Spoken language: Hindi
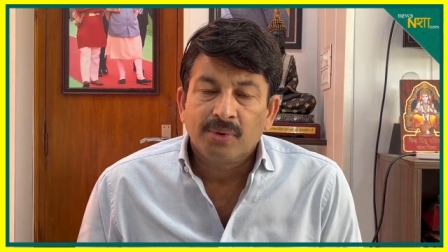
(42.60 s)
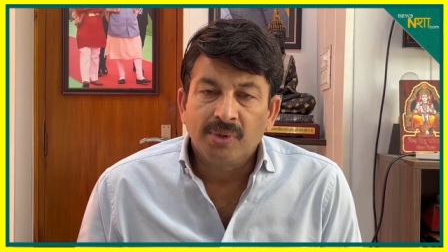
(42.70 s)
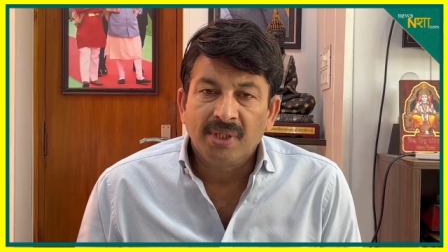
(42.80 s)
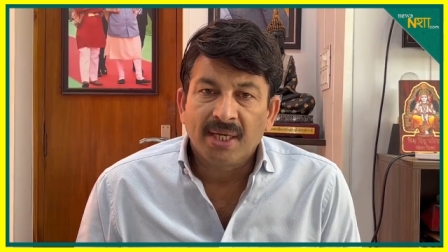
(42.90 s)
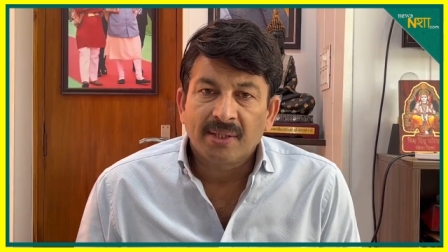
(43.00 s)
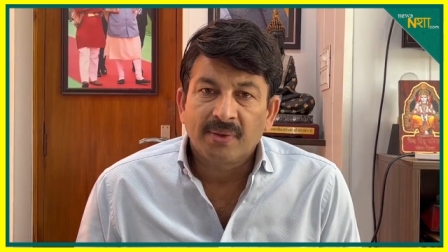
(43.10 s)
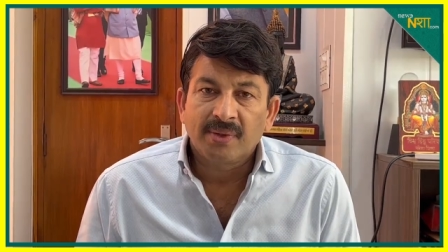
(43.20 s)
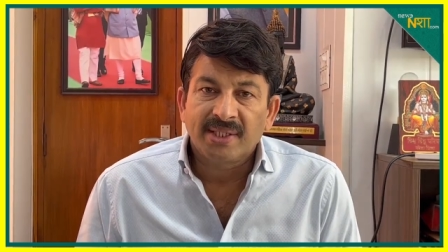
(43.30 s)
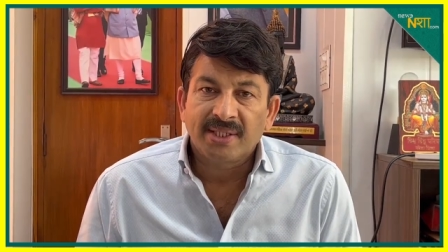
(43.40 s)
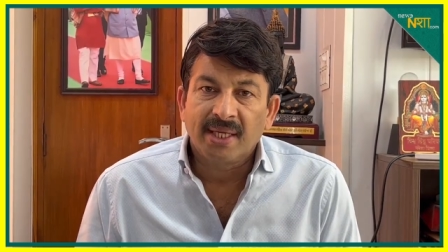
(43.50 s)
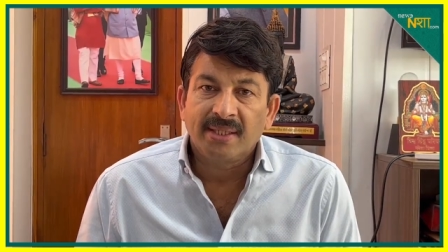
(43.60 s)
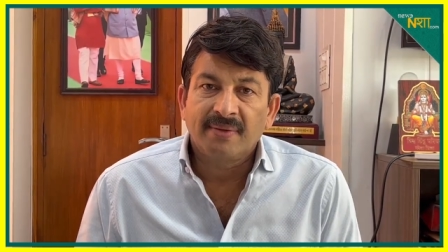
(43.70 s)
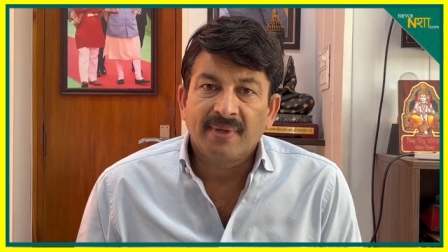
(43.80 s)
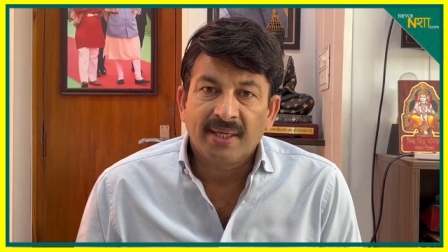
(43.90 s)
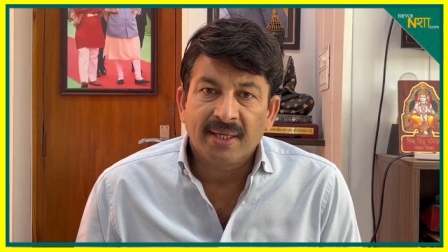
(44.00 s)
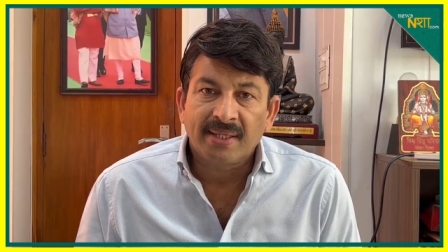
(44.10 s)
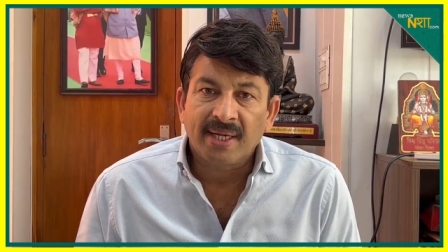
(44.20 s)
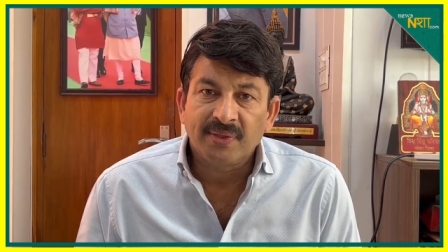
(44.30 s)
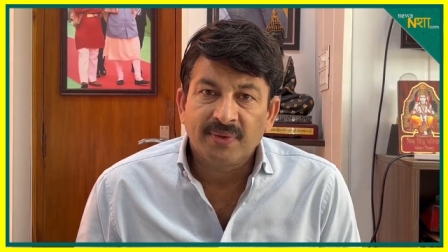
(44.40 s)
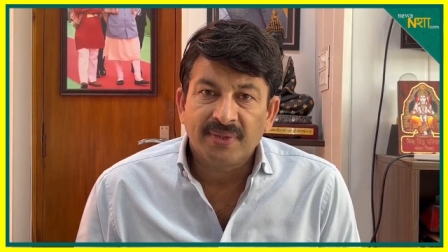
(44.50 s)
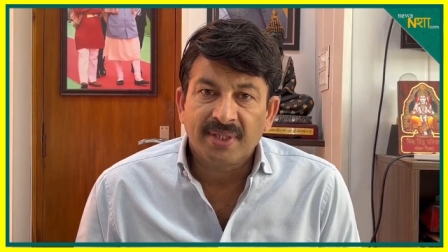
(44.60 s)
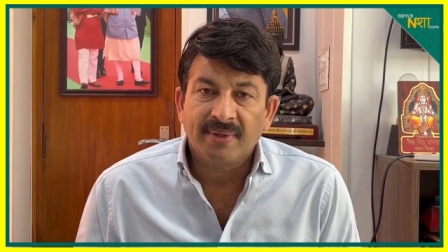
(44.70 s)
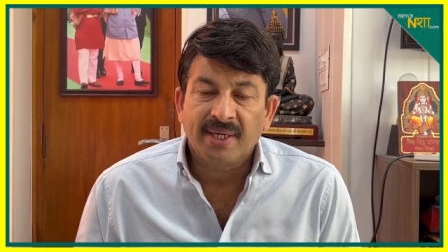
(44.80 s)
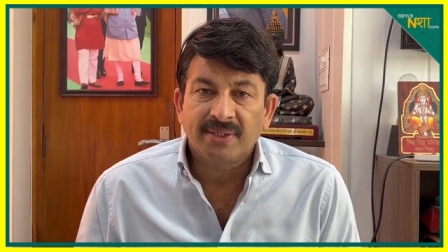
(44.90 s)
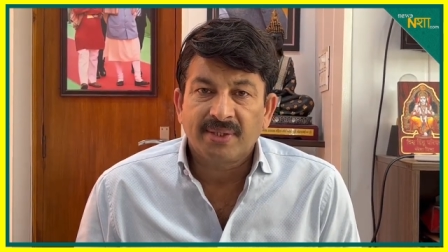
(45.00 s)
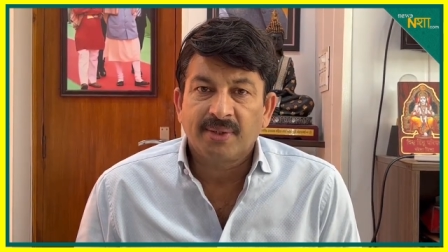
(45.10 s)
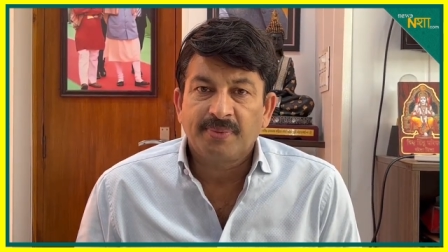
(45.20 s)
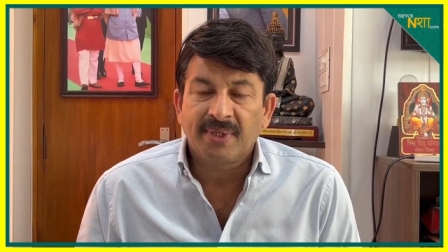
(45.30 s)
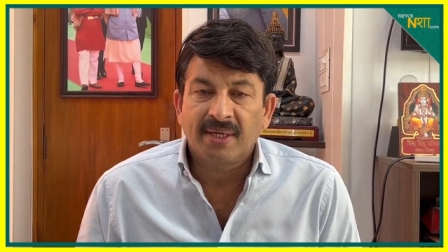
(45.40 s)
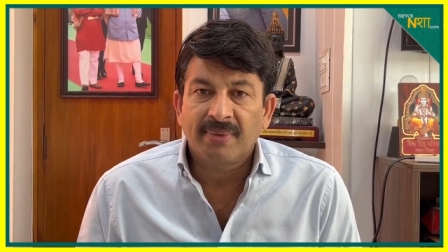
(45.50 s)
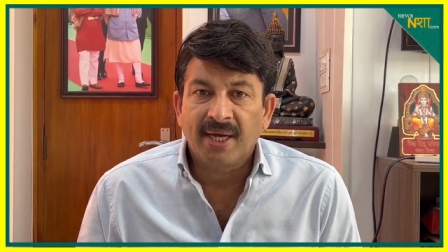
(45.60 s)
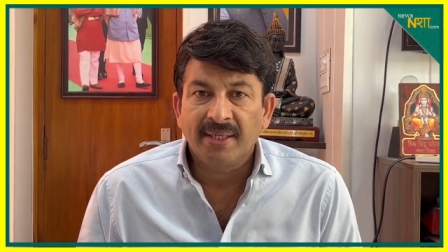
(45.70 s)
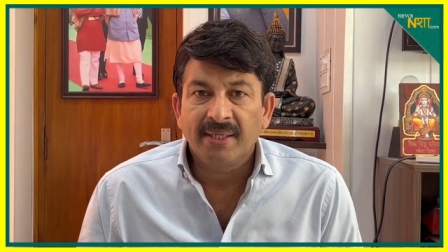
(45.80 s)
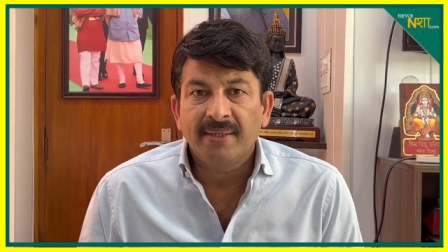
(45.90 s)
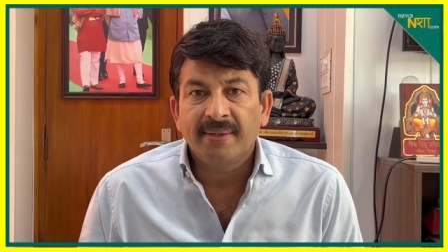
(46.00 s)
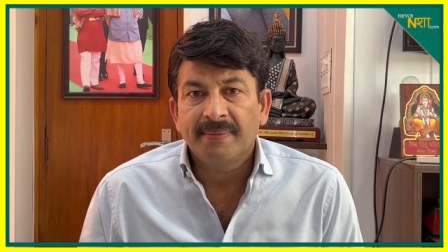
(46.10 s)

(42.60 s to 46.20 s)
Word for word: दुनिया को हंसाने वाला राजू श्रीवास्तव अपना भाई